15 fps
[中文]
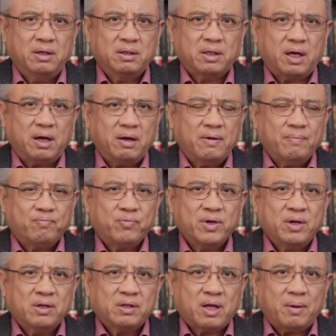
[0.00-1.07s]
它
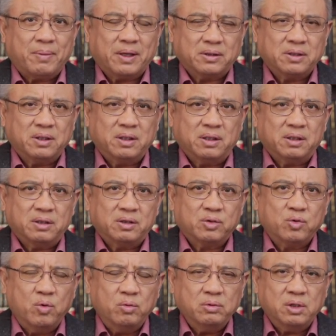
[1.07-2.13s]
把这个
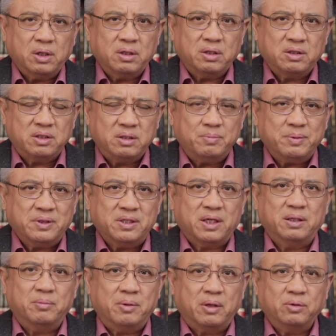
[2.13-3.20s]
工人和资本
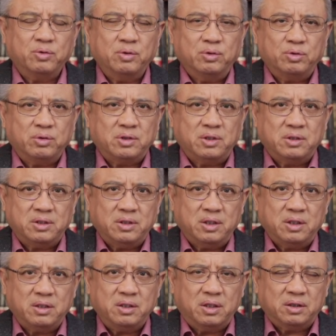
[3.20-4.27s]
家的矛盾说成是
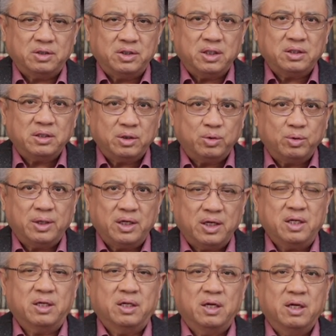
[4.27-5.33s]
一个阶级对
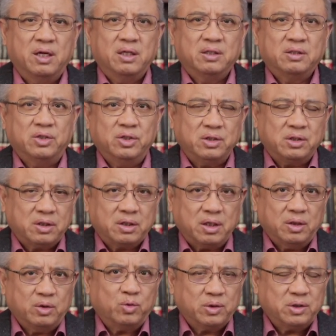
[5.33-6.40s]
立，其实
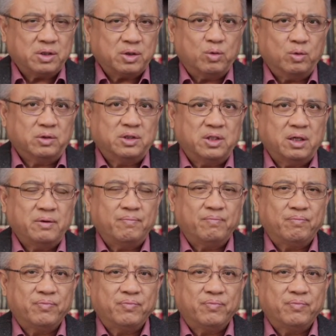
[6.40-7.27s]
更多的是共生。